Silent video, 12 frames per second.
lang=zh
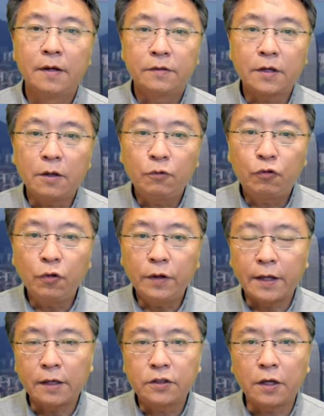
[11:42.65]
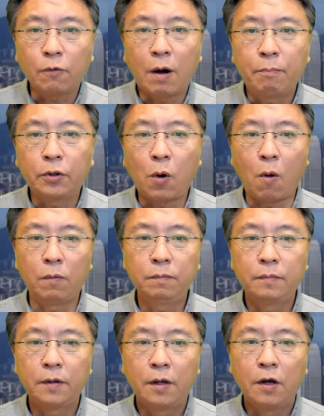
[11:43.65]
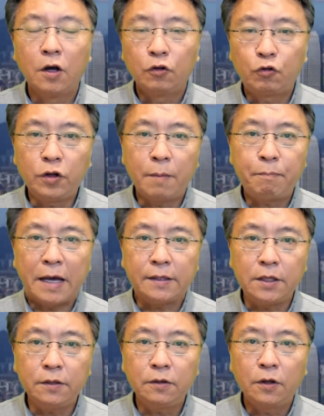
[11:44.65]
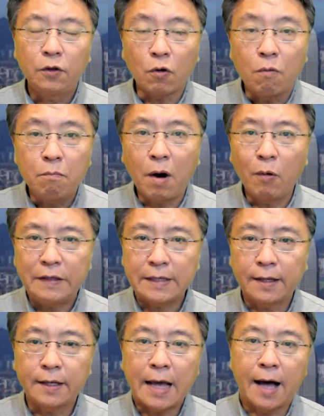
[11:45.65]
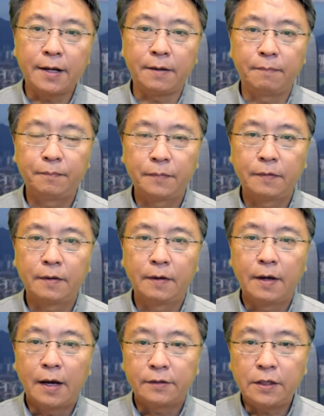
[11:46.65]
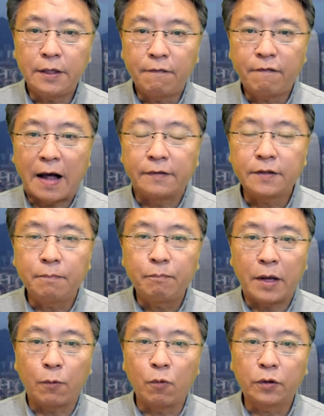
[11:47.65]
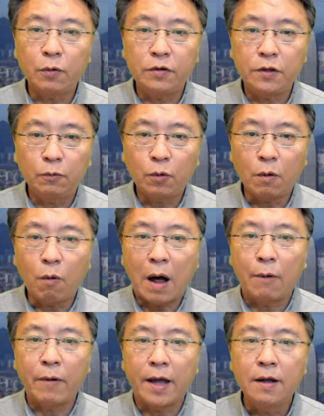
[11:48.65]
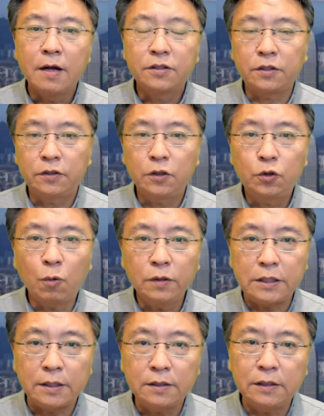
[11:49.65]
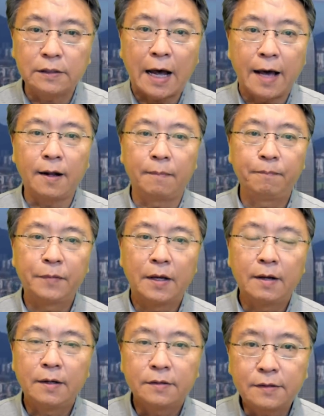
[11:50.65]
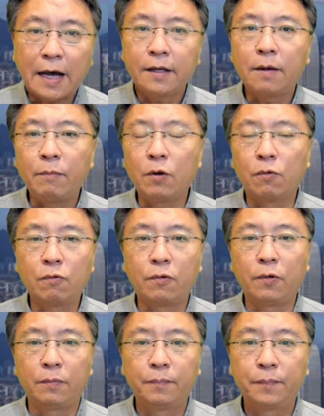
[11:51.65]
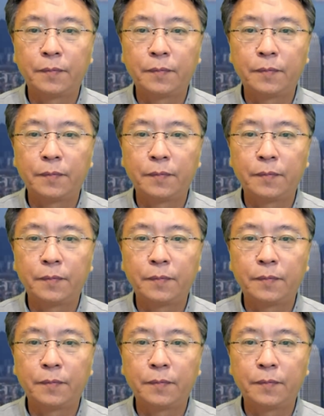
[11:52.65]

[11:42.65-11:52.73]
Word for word: 这跟去年的情况不同，去年北京有贸易战的压力。今年反正美国都已经对华为实施终极制裁了，再也没有顾虑。